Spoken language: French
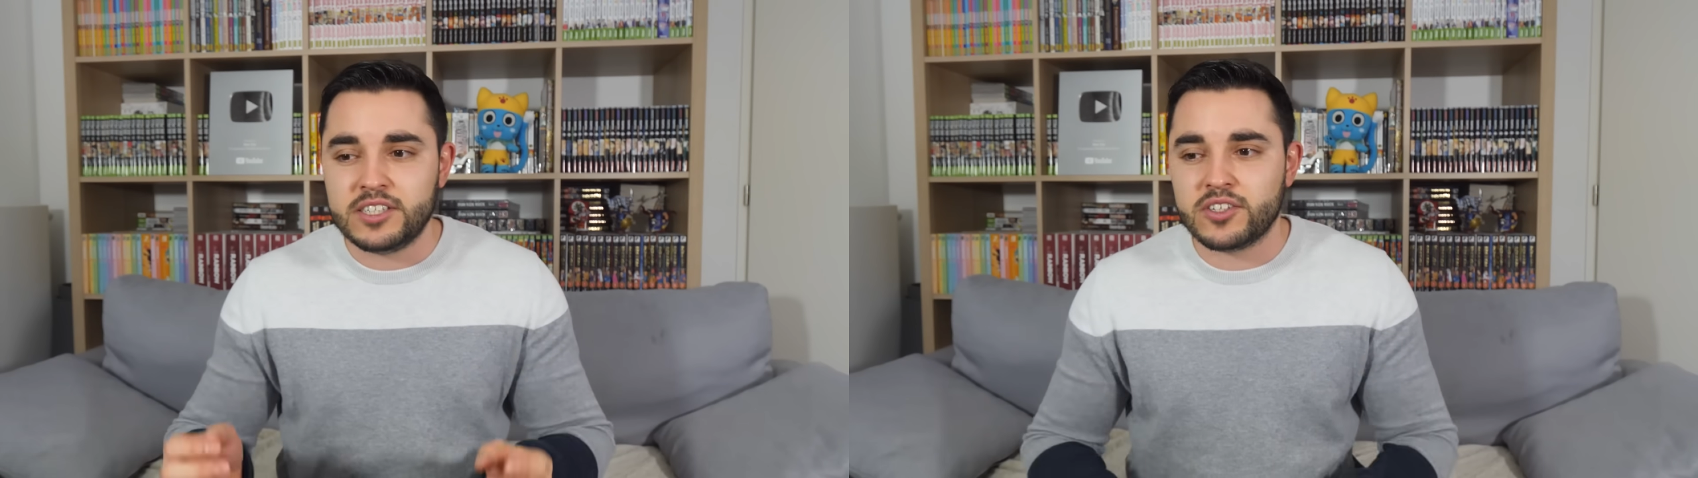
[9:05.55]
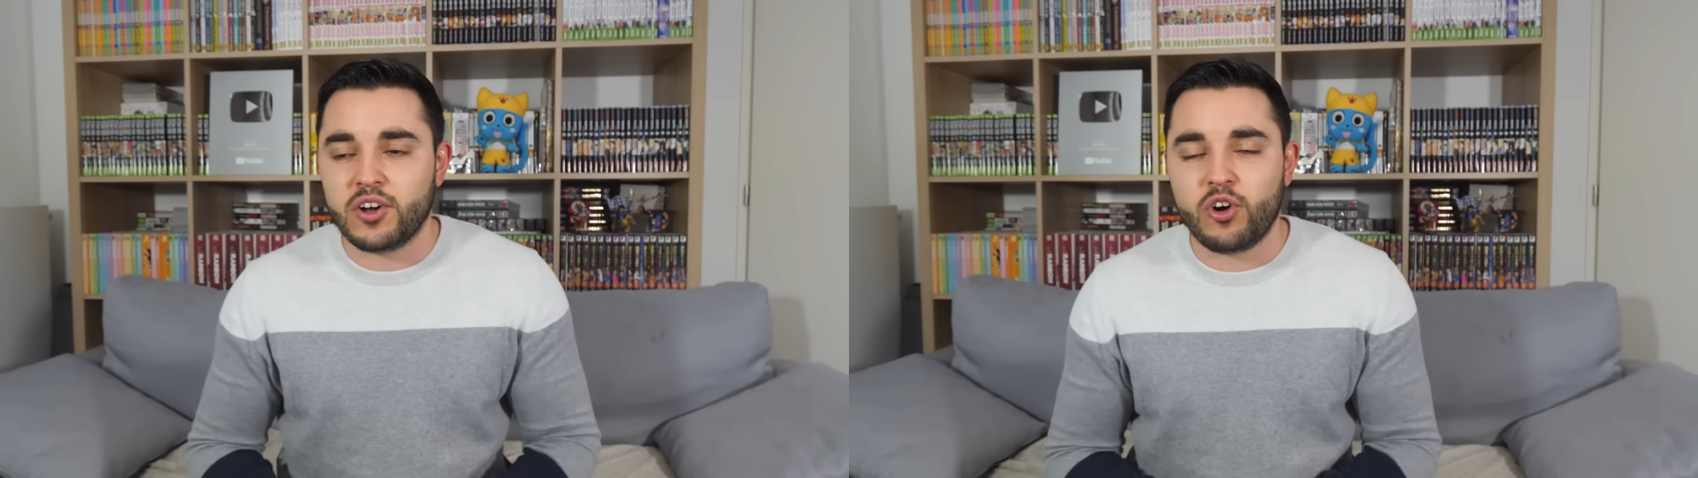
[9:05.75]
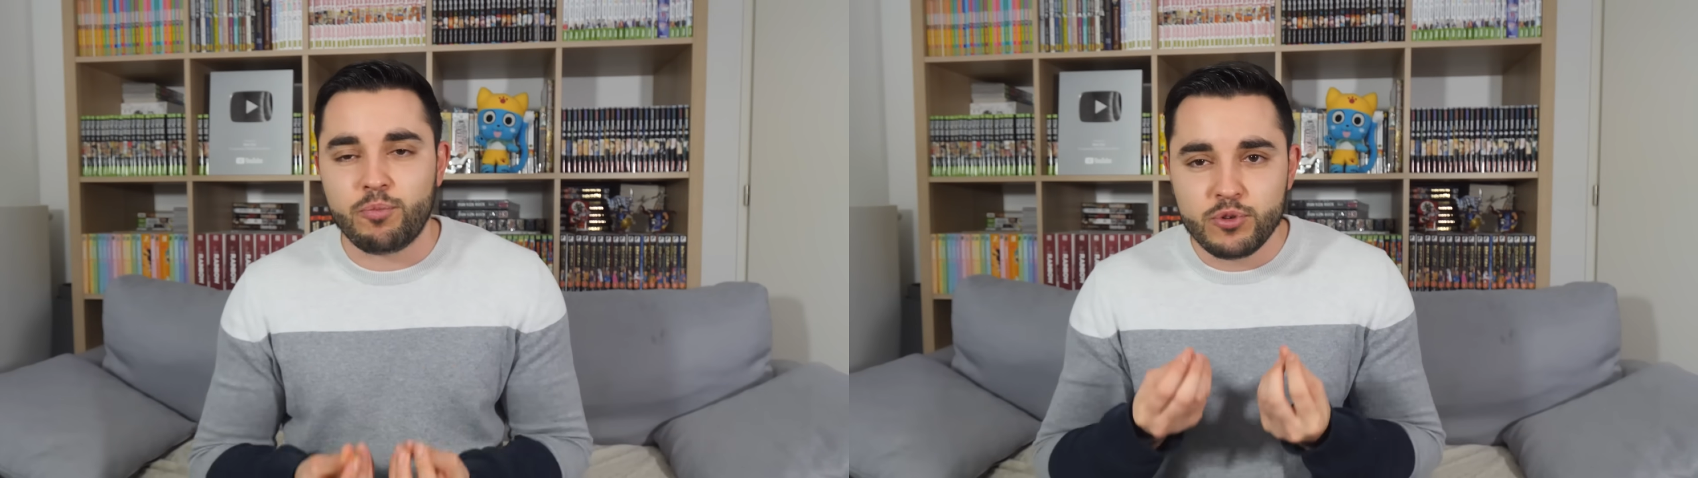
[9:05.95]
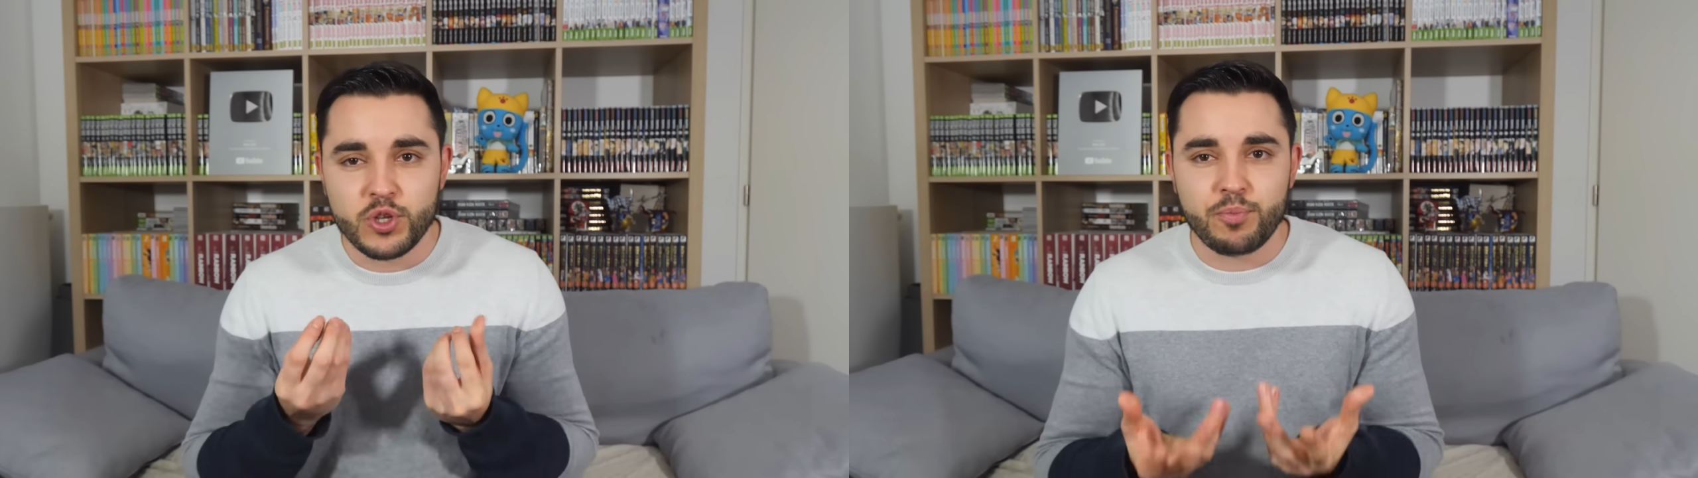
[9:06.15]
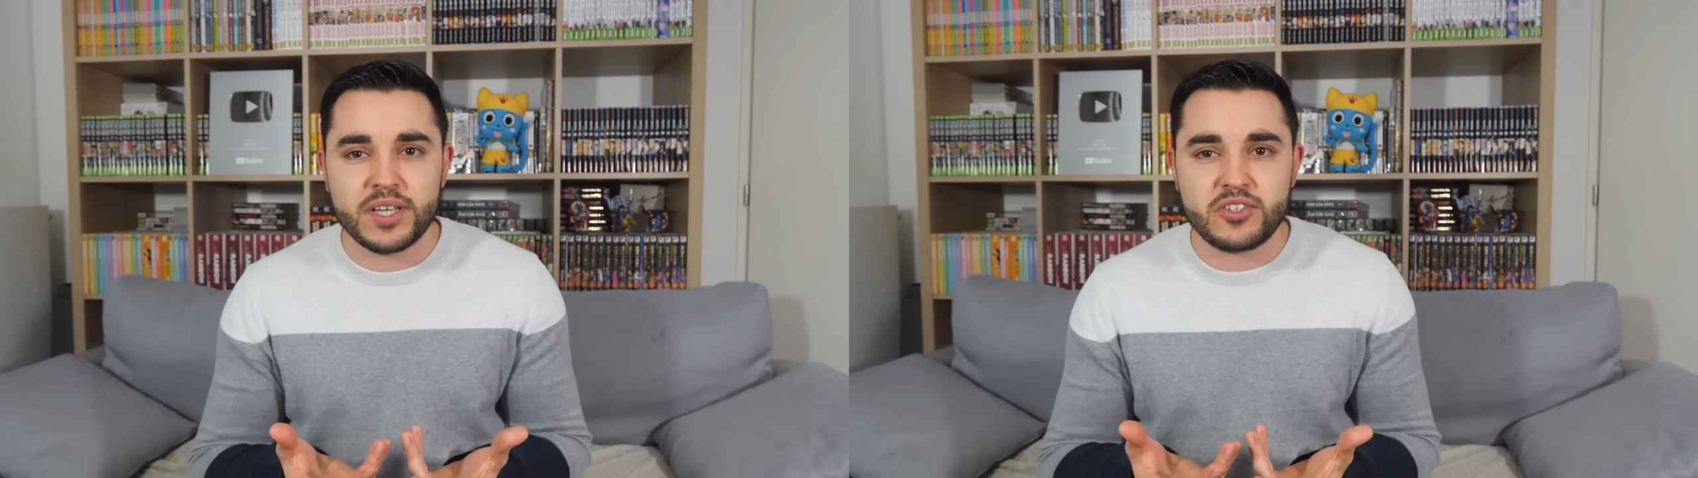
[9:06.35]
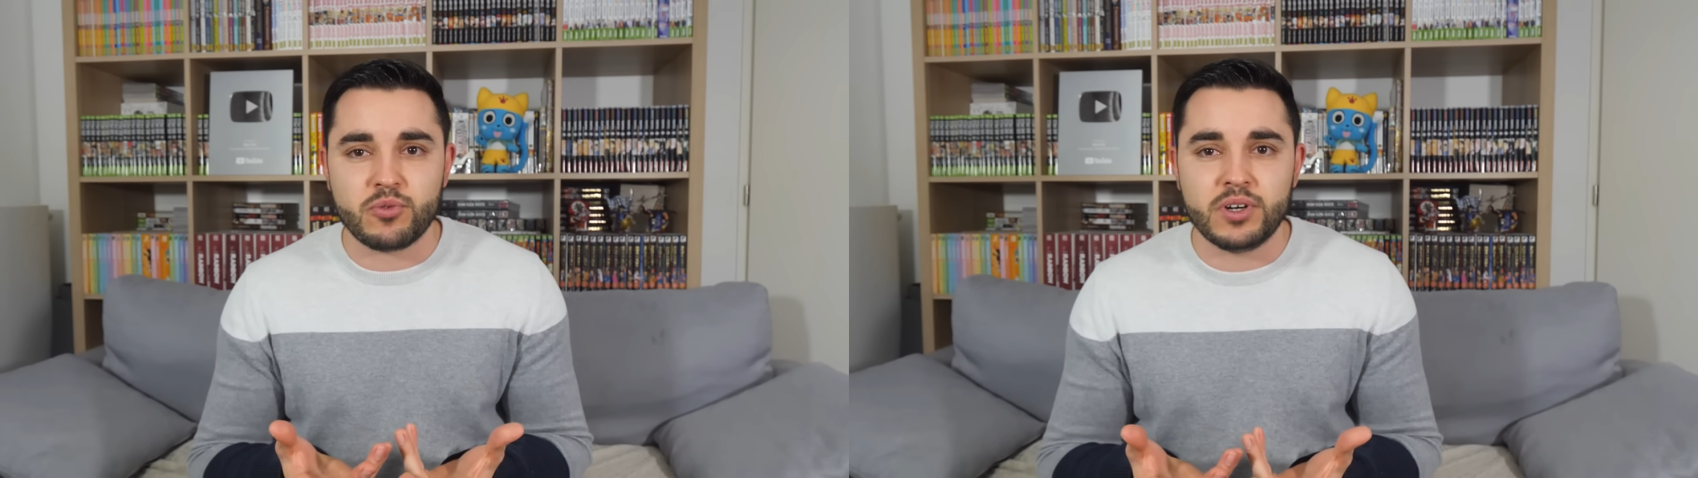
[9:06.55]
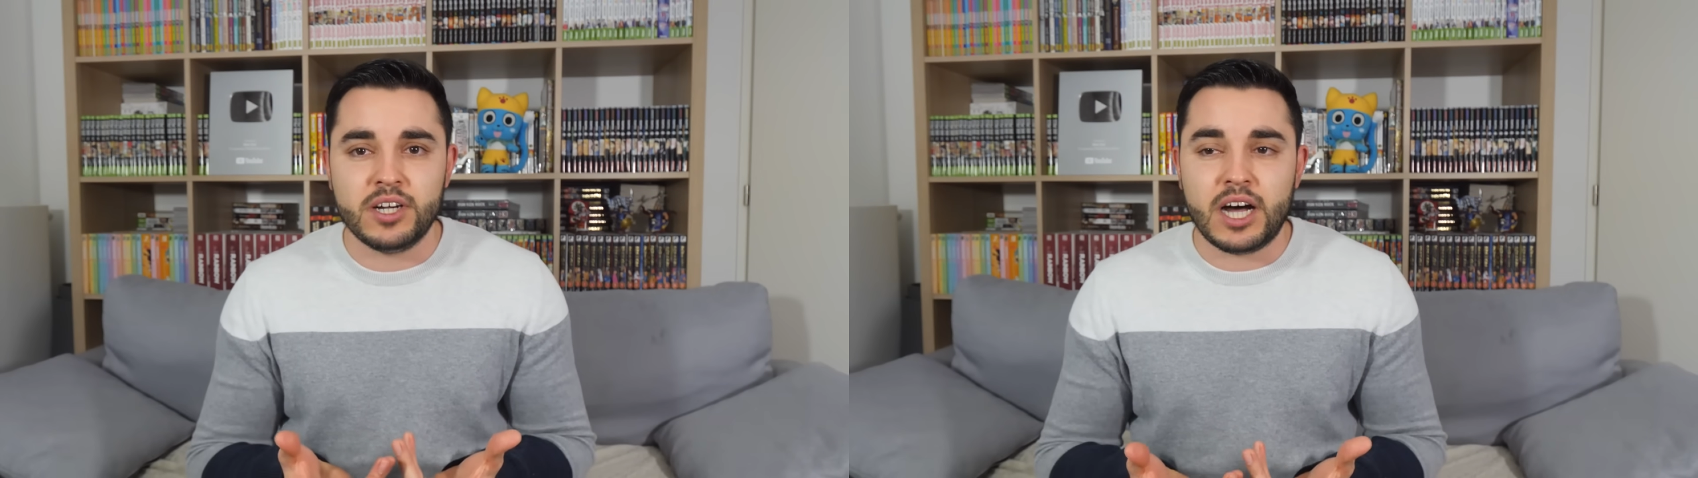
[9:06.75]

ça sera encore plus de pression.